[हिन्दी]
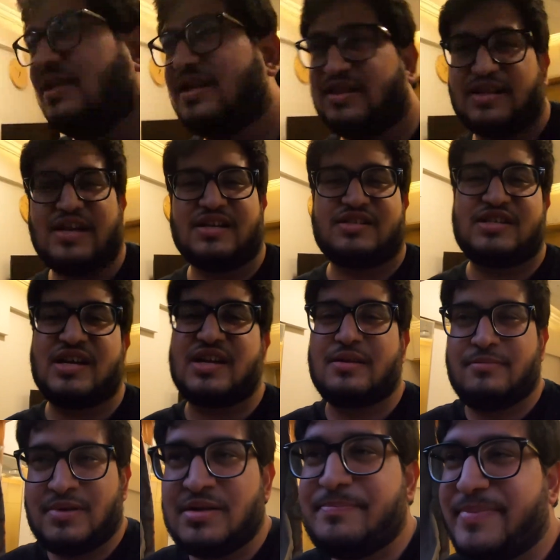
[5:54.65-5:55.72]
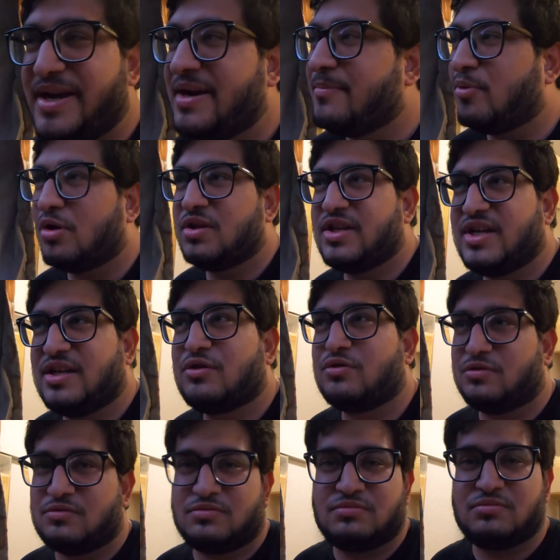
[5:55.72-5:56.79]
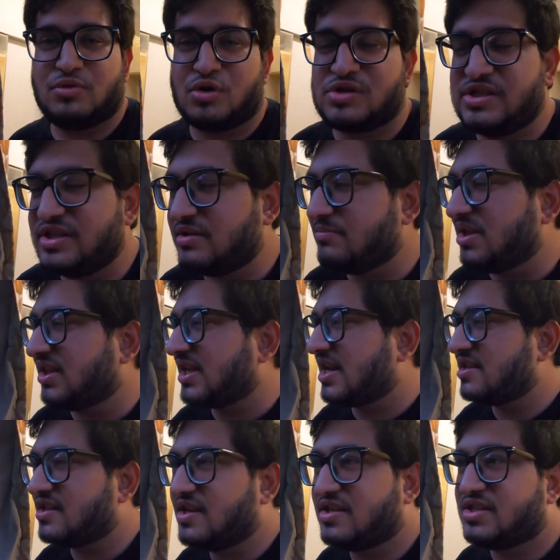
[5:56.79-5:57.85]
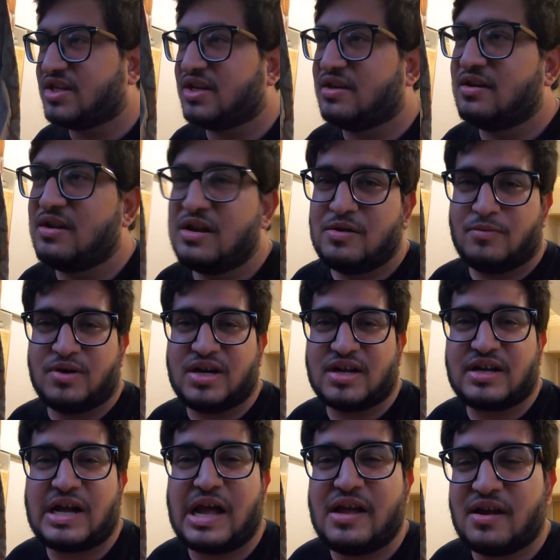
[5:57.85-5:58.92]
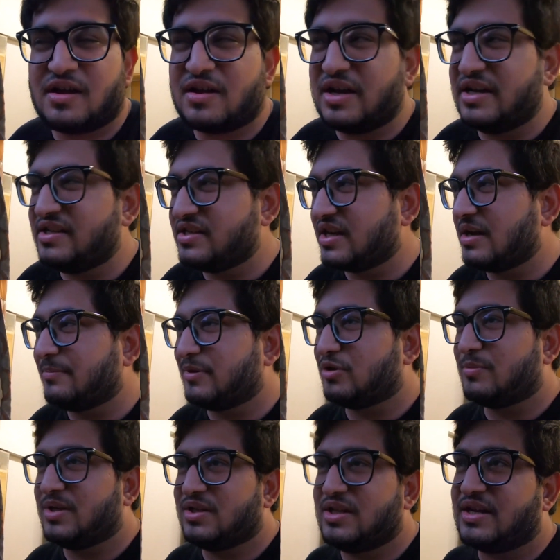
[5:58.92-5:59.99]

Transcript: इतना अच्छा है कि भाई पेड़ पौधे हैं तो ऑक्सीजन मिलता रहता है अच्छा वरना कहीं कई जगह पे तो मैंने